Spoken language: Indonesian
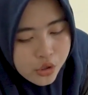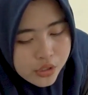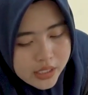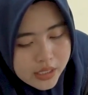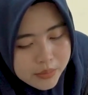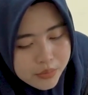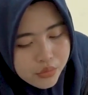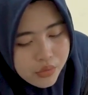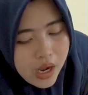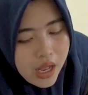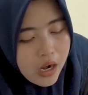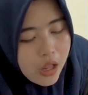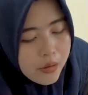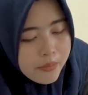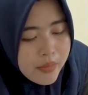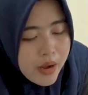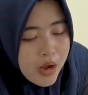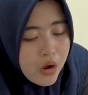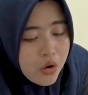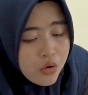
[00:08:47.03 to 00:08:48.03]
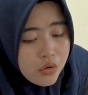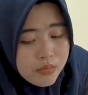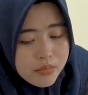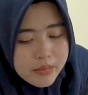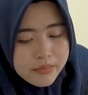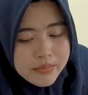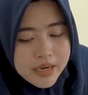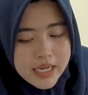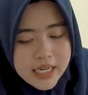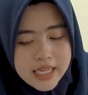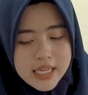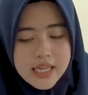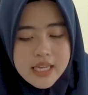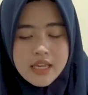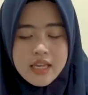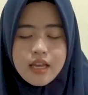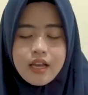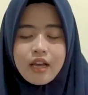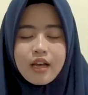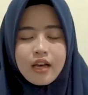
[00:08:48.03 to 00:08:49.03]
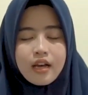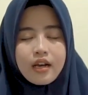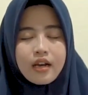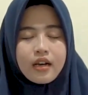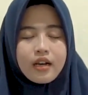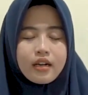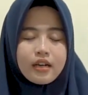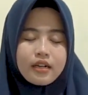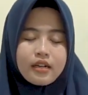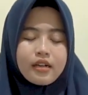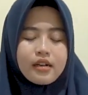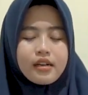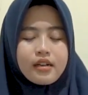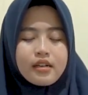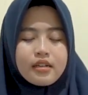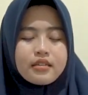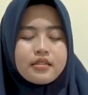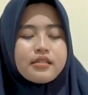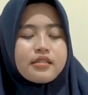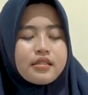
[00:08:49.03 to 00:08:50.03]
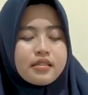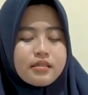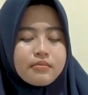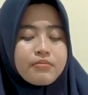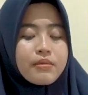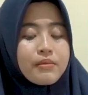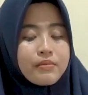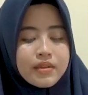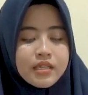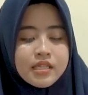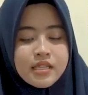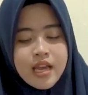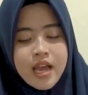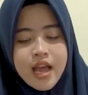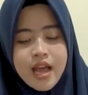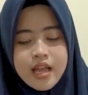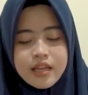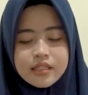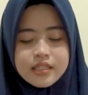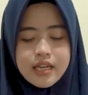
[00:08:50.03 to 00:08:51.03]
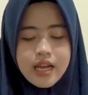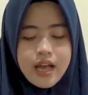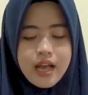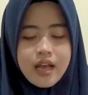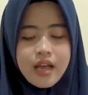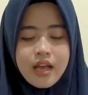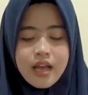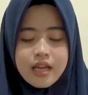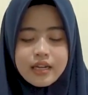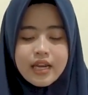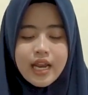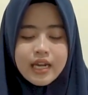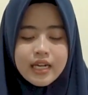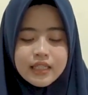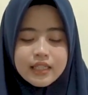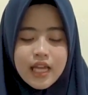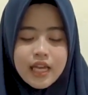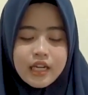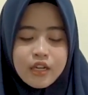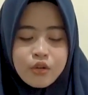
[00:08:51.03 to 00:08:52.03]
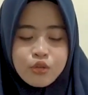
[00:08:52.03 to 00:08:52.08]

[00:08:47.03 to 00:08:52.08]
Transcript: ribu kalau mau membeli uh, mimisnya aja. Dan ini tadi